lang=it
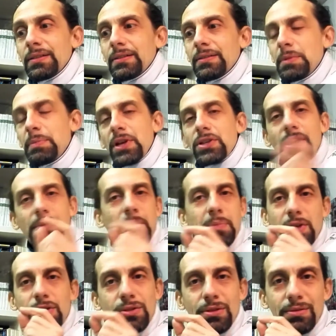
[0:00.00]
Mi piace, a me
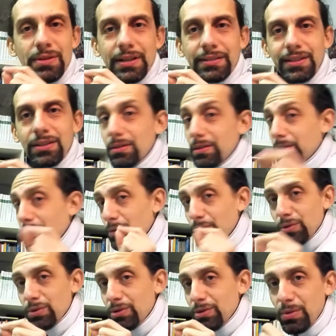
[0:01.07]
piace solo un articolo, io
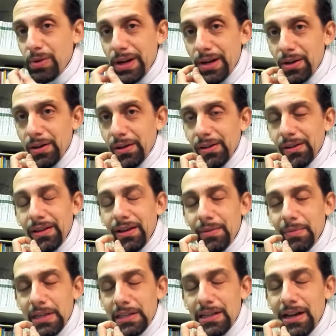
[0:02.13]
uso solo quello nella
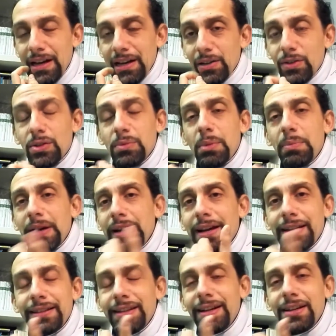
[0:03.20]
mia sala. Non si può
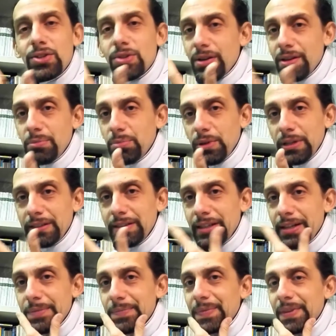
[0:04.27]
parlare di religione e di
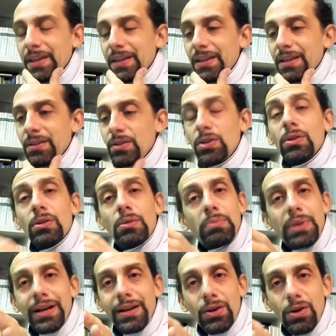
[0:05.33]
politica. Quindi io non
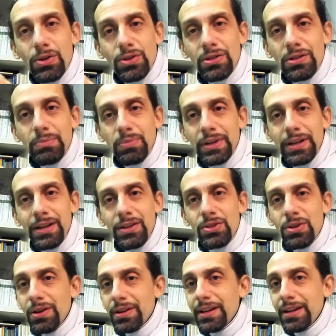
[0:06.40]
parlerò oggi di
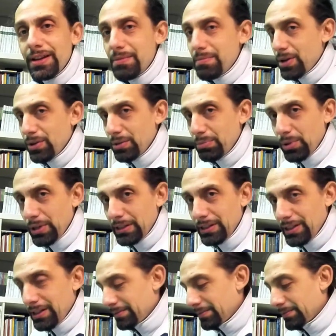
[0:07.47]
religione e nemmeno di
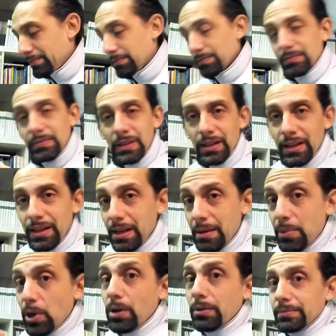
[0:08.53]
politica.
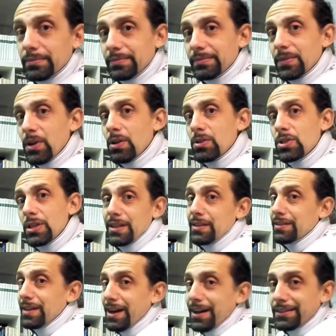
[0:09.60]
Però oggi è
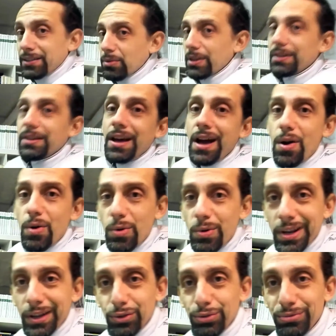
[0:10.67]
Sant'Agata, quindi
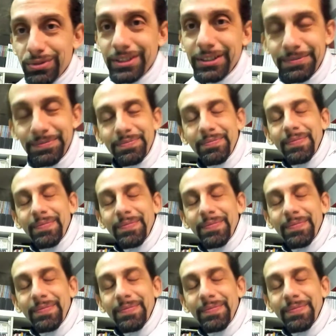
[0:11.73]
auguri a tutti.